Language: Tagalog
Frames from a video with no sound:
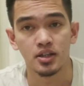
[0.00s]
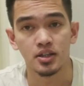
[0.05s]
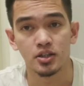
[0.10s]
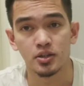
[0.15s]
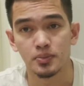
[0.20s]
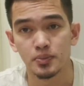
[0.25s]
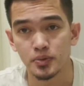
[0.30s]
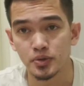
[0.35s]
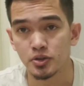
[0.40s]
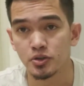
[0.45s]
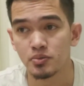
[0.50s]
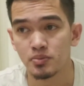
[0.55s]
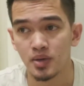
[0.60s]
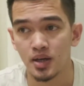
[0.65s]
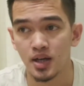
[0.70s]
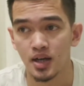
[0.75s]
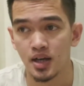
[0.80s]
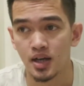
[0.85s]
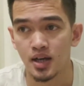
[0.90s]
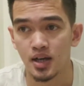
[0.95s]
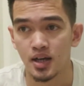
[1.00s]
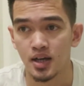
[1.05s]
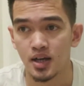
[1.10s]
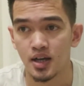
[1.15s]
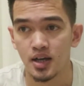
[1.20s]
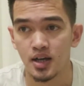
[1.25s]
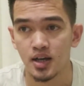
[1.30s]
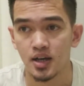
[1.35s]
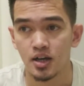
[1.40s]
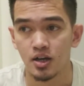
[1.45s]
ito po yung mga
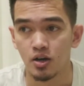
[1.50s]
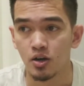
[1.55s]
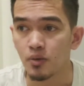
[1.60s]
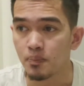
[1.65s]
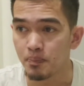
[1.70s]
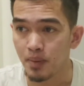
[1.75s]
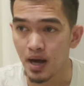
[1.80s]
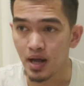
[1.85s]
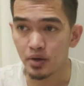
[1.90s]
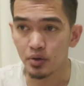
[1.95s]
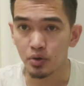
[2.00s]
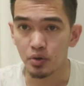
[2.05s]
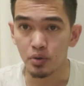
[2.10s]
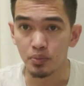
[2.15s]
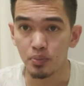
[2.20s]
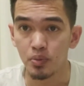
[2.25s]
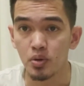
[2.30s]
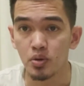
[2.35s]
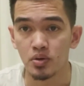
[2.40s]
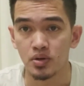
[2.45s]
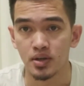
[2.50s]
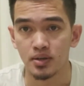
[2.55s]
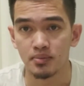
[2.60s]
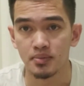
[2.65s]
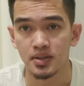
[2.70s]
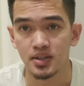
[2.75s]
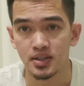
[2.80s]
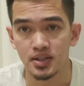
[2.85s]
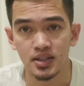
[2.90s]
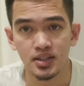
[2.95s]
o paano ko po
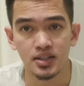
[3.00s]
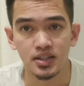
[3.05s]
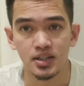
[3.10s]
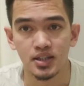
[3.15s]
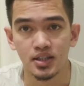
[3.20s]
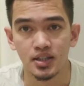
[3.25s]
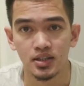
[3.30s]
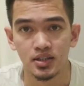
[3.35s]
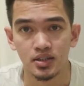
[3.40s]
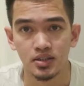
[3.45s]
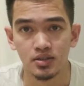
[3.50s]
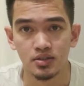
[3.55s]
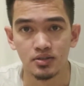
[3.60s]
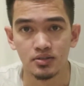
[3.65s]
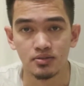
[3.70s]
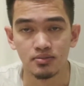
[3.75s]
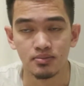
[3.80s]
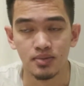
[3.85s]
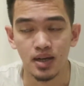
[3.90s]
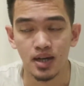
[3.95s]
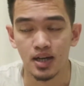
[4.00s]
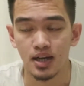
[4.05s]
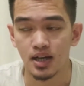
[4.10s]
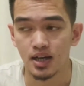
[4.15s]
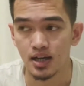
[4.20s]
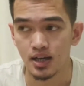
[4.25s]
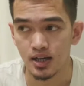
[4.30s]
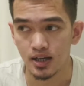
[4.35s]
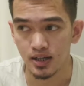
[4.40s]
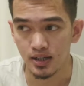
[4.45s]
gamitin yung mga